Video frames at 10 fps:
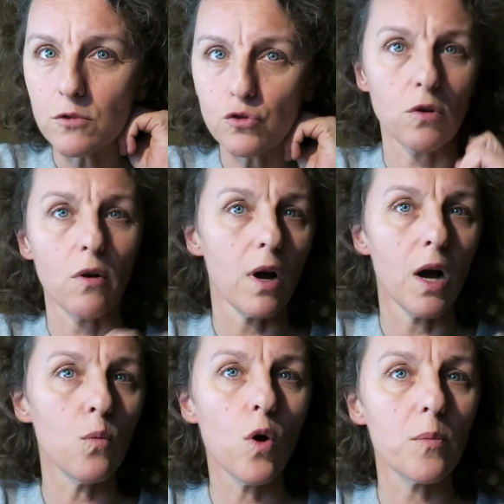Genre,
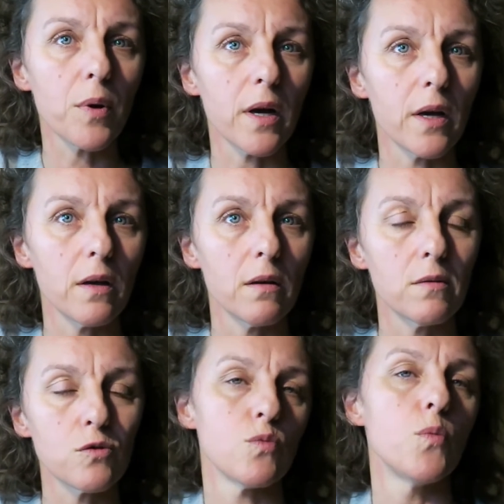un mois après,
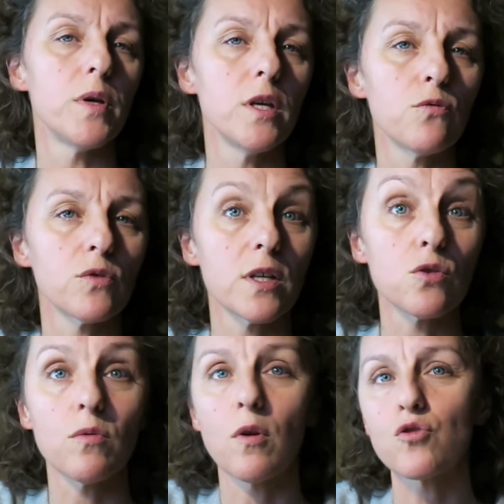je me payais
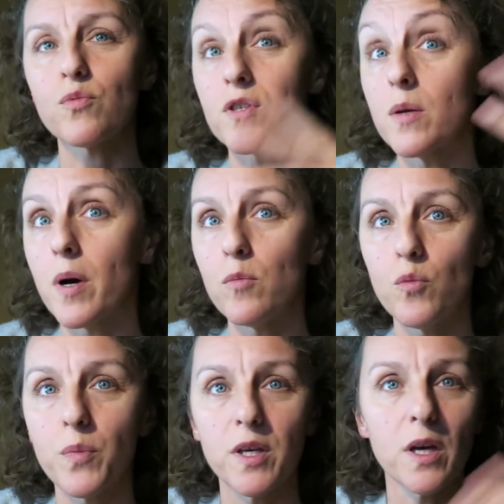fondation alors que je ne pensais pas me
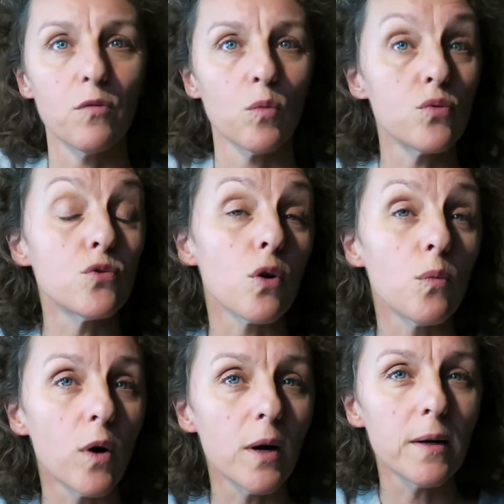le payer avant plusieurs
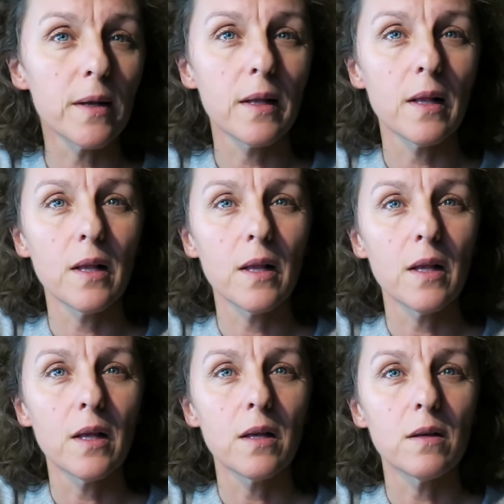mois.
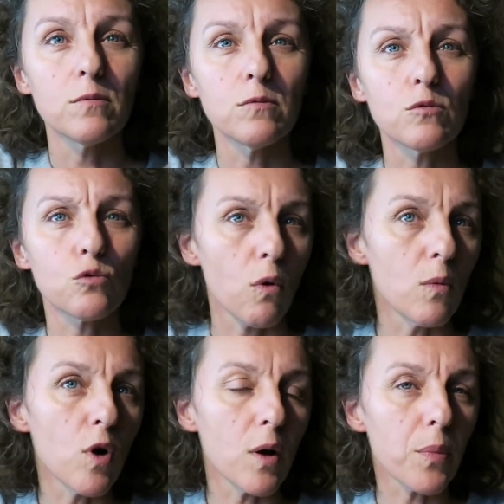
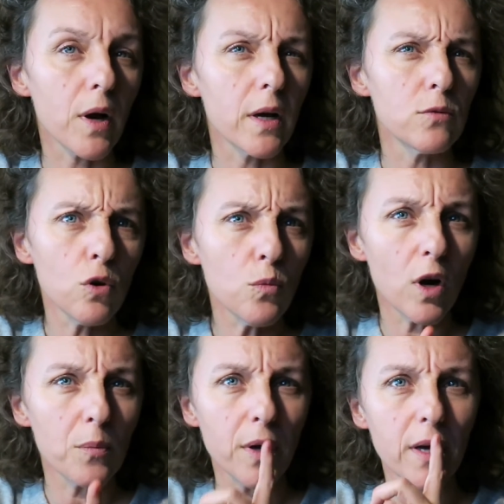Trois mois après, deux
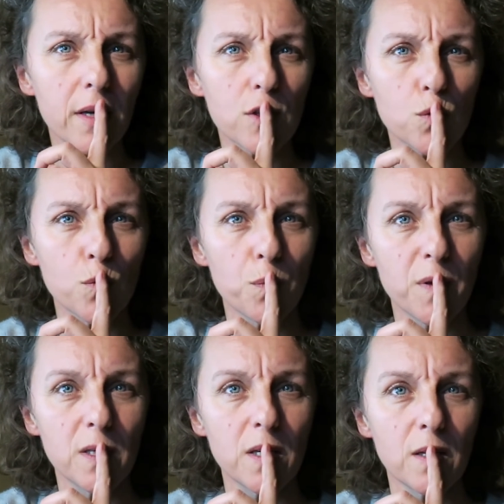mois après, je me
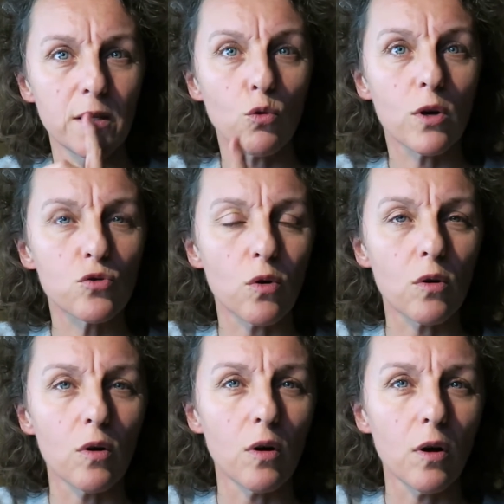payais les trois
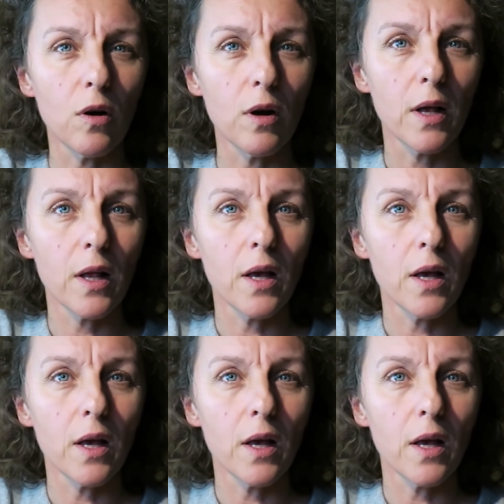jours corps.